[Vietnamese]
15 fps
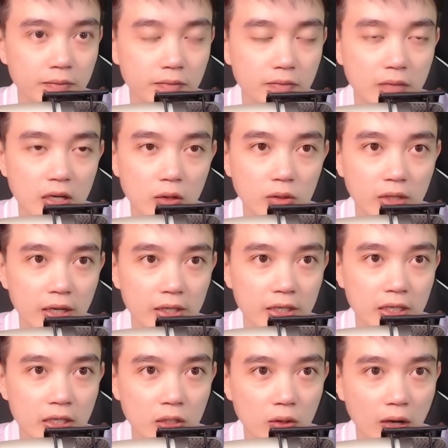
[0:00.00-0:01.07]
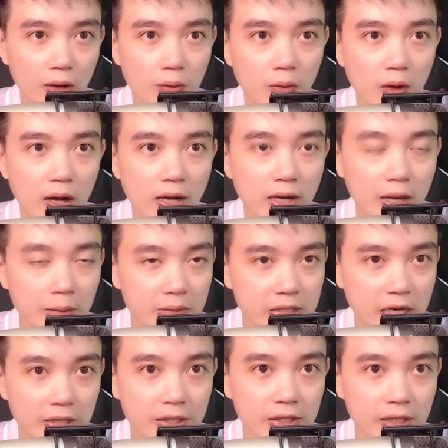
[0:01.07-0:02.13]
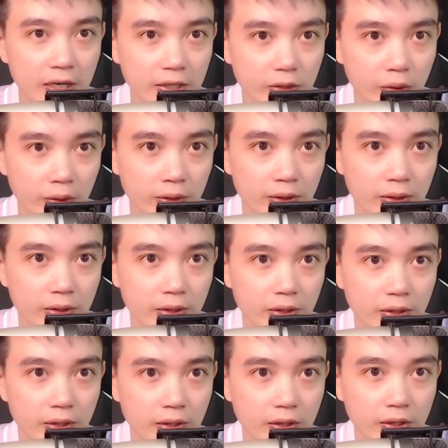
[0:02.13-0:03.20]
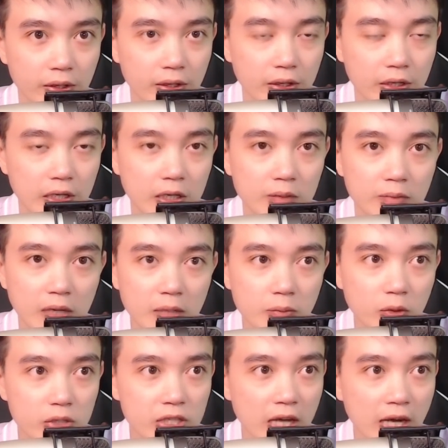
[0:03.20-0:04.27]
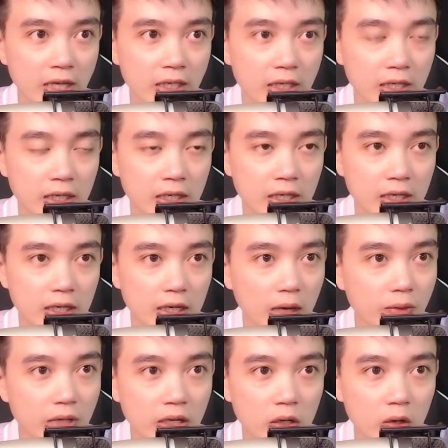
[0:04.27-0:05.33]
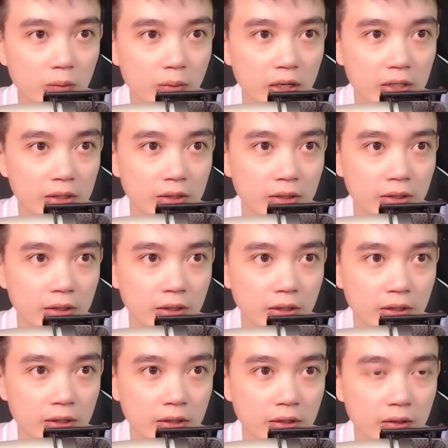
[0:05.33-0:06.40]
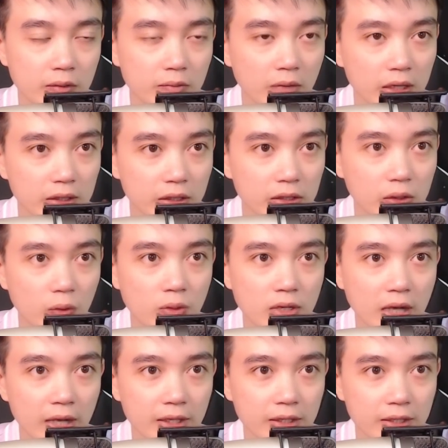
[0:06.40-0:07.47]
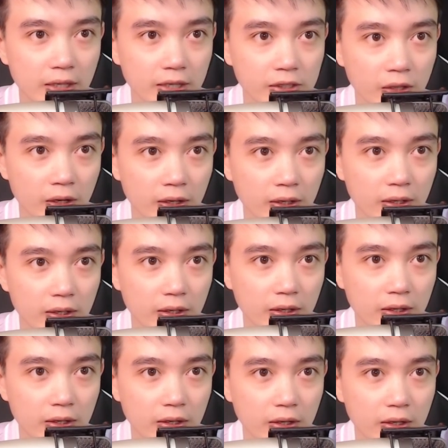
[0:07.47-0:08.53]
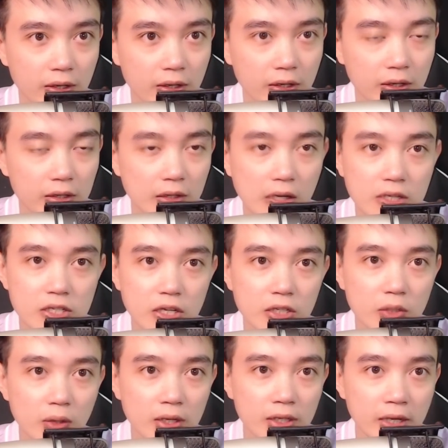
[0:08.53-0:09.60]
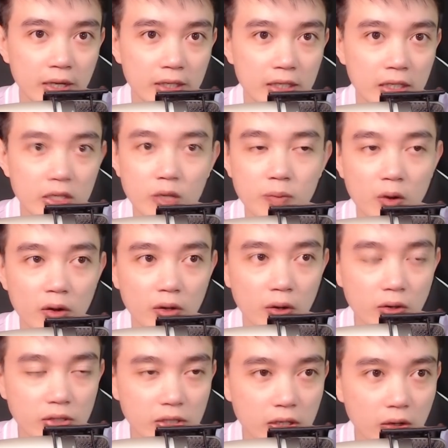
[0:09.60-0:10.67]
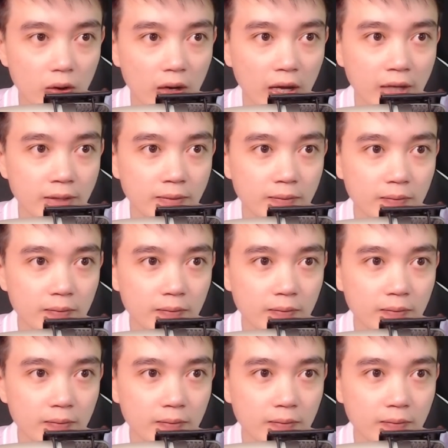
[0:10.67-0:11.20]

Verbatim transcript: mới có thể khiến cho lão Hóa làm ra như vậy thôi. Mới buổi sáng lão vẫn còn bình thường, mà tới tối lại như vậy rồi. Thật sự chuyện này khiến cho bọn nó rất lo lắng.